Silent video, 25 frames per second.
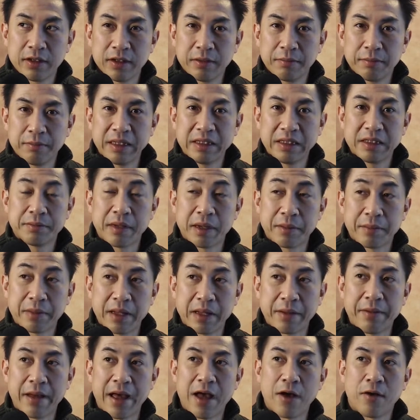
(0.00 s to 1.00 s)
ไม่สมัคร
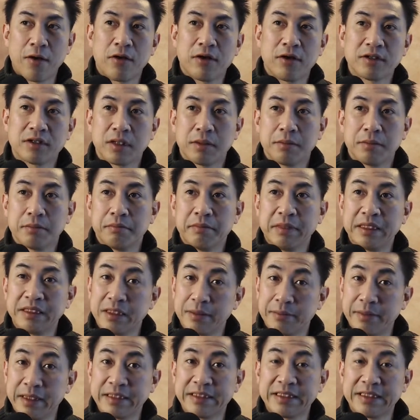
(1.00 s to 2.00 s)
PayPal ก็ไม่
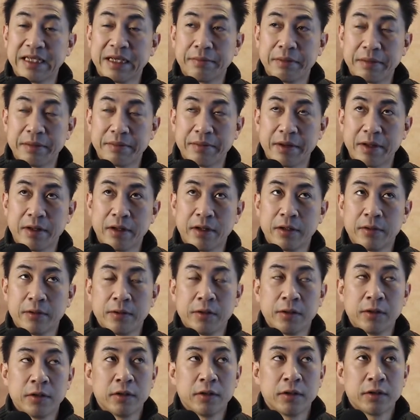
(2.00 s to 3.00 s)
สามารถจ่าย PayPal ได้
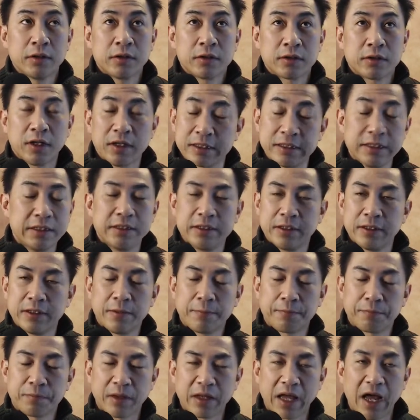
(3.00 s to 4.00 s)
ก็คือ
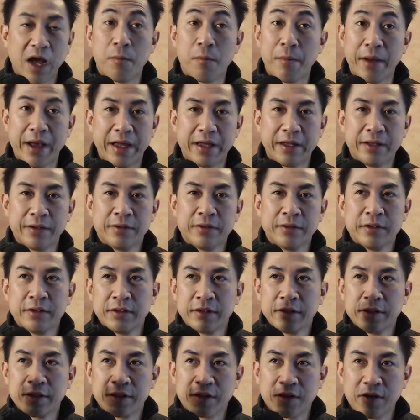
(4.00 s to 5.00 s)
เอาใหม่
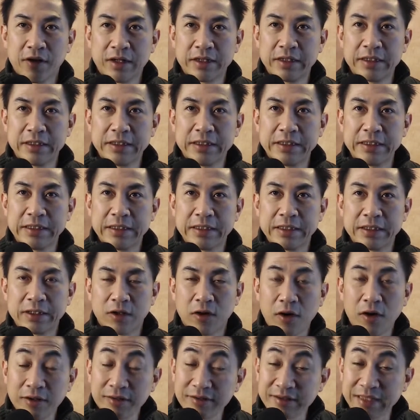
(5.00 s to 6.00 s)
ก็คือ
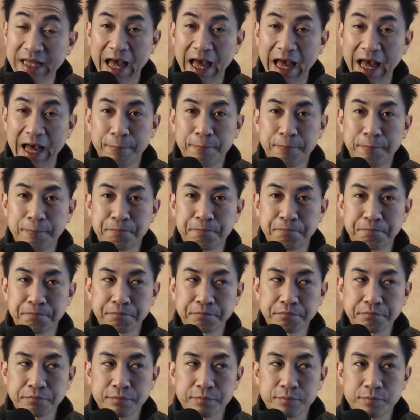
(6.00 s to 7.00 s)
ข้อ
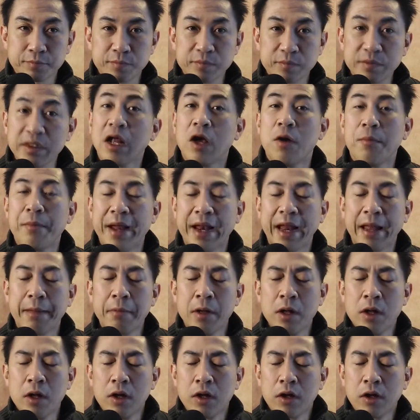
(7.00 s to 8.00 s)
3 เอาใหม่นะ้ว
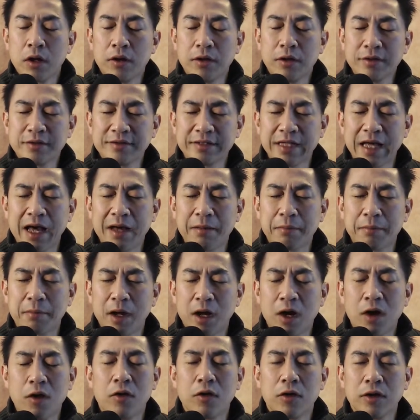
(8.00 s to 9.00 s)
ข้อ 3
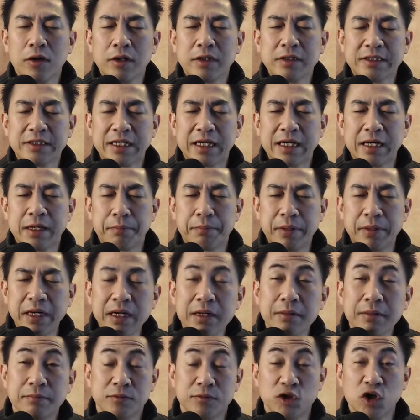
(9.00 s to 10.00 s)
เขาก็จะ
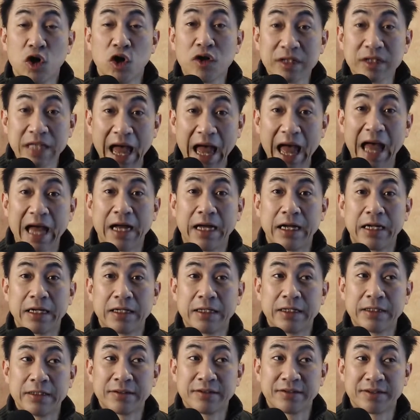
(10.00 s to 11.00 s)
เพิ่มช่องทาง
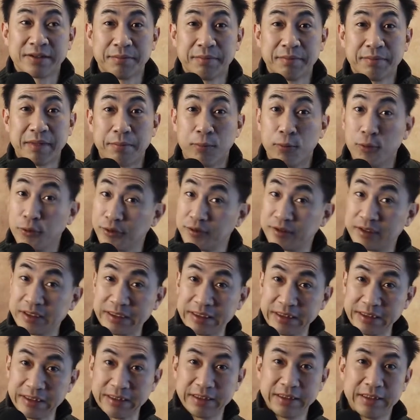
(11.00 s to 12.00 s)
สำหรับผู้
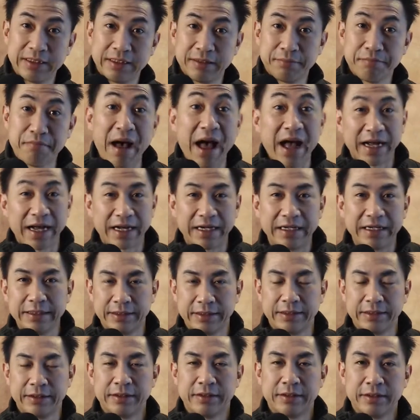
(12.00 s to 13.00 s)
ซื้อมากขึ้น
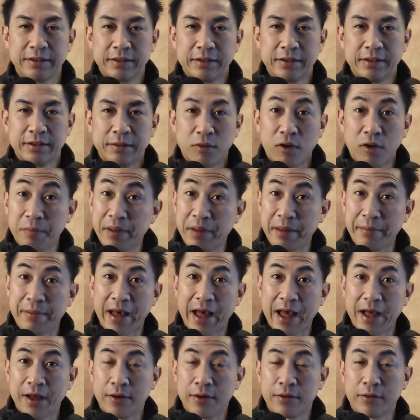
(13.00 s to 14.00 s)
เพราะ
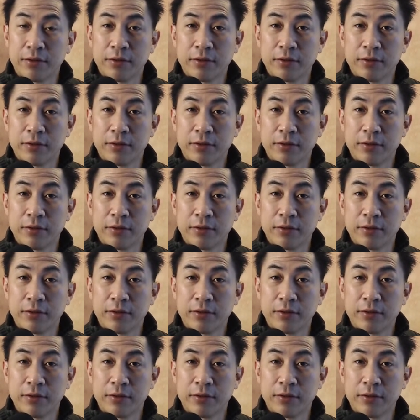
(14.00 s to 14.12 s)
PayPal